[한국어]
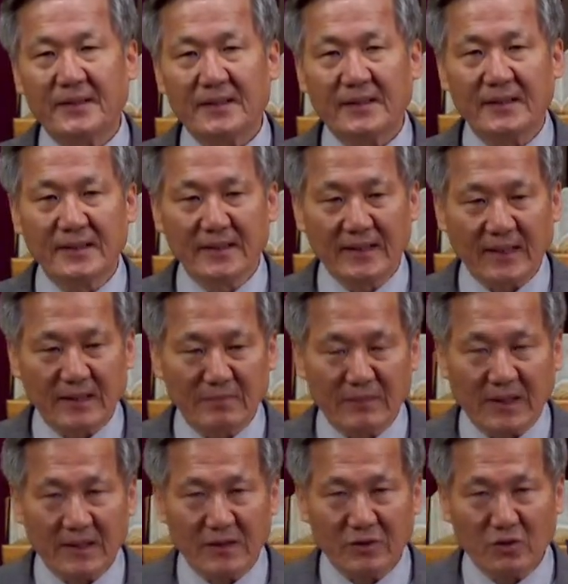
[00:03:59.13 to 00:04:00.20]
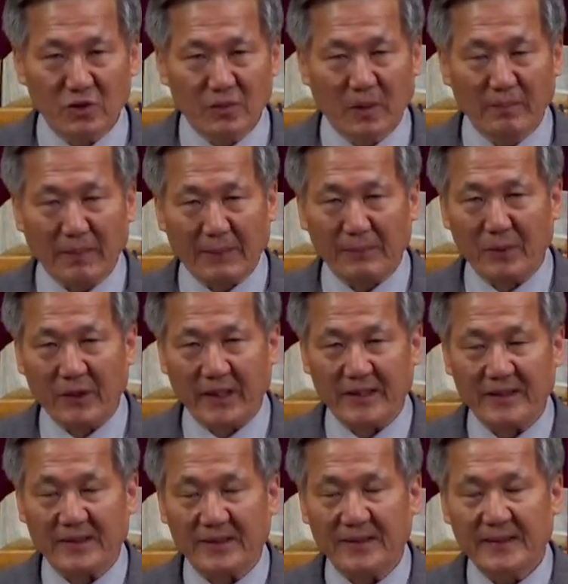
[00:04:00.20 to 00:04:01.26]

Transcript: 듣는다는 말을 두 번 반복해서